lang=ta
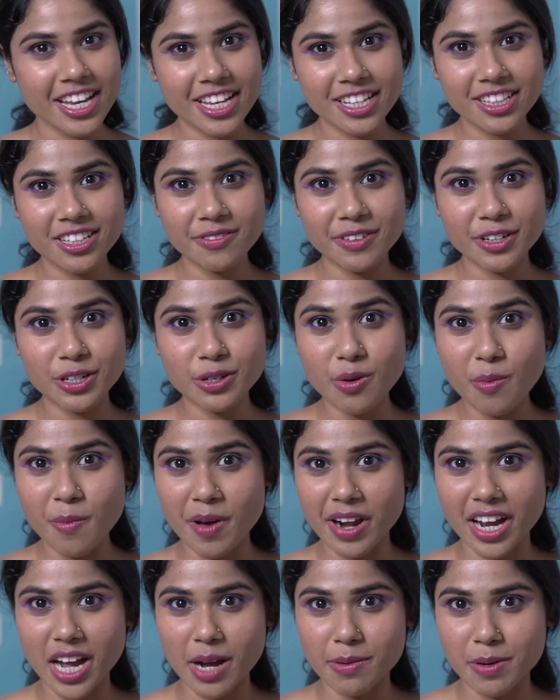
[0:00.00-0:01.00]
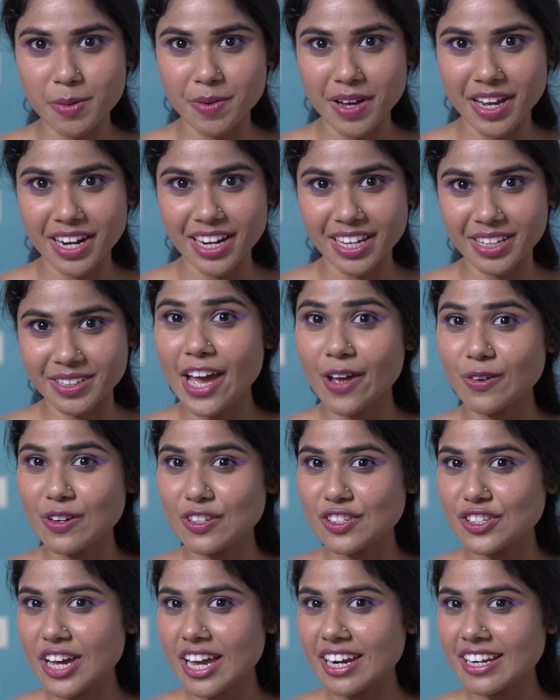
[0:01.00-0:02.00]
இந்த வீடியோவை மறக்காமல் பாருங்கள் என்னோட
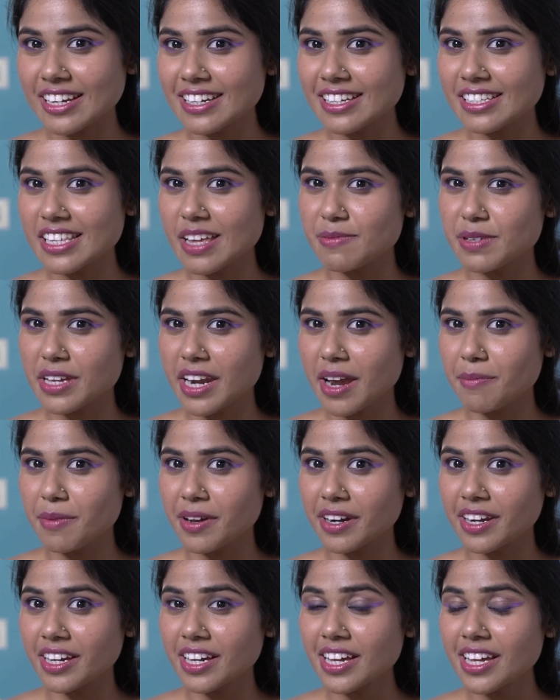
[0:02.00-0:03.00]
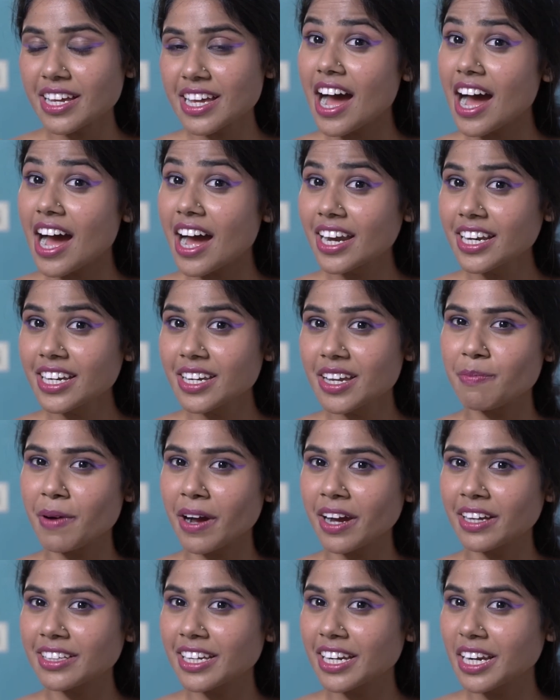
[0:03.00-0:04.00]
சேனலுக்கு சப்ஸ்கிரைப் பண்ணுங்கள் அண்ட்
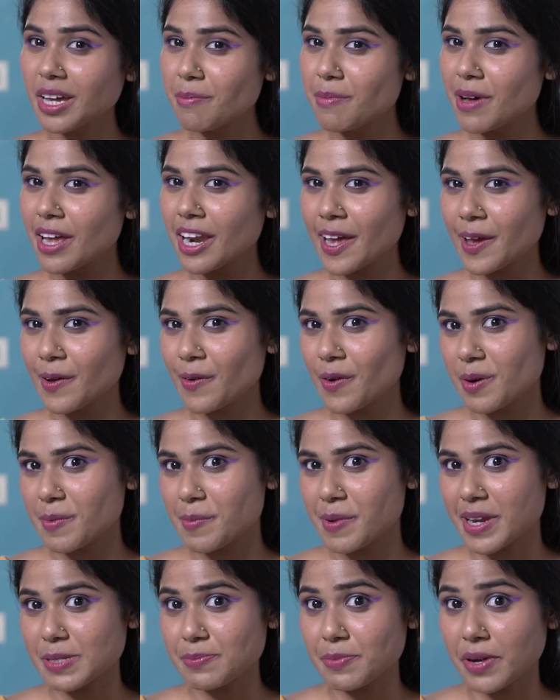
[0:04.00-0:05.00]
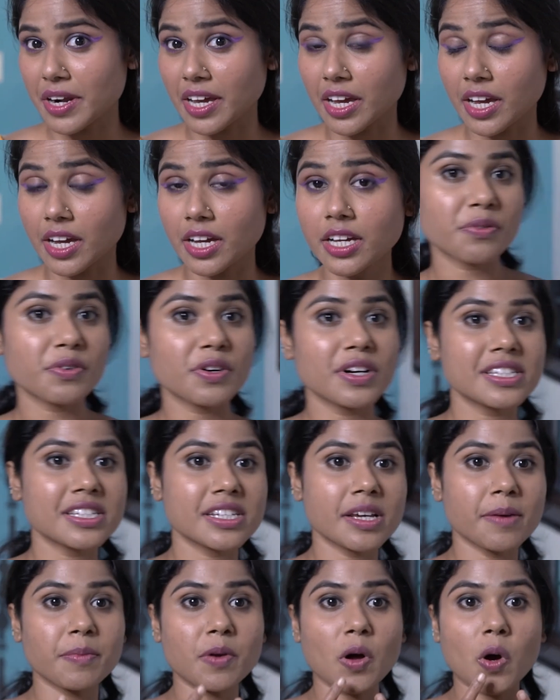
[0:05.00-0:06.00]
பக்கத்தில் இருக்க பெல் ஐக்கானை ப்ரெஸ் பண்ணுங்கள் ஃபர்ஸ்ட்
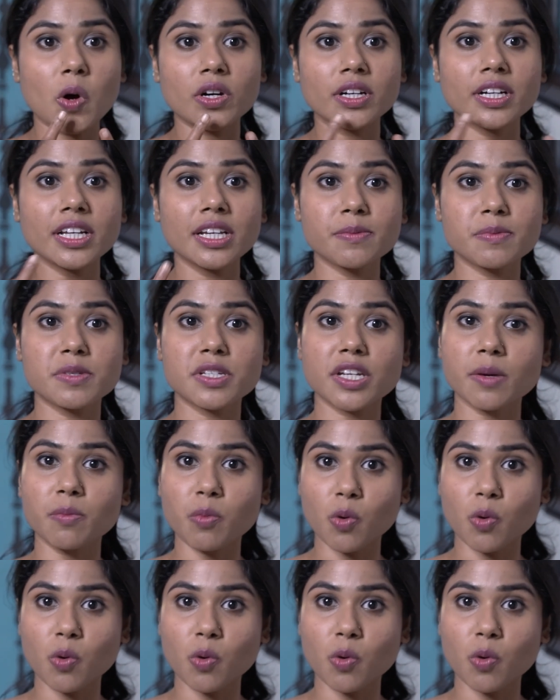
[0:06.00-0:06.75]
ஸ்டெப் நான் ஆல்ரெடி லிப்ஸ்டிக்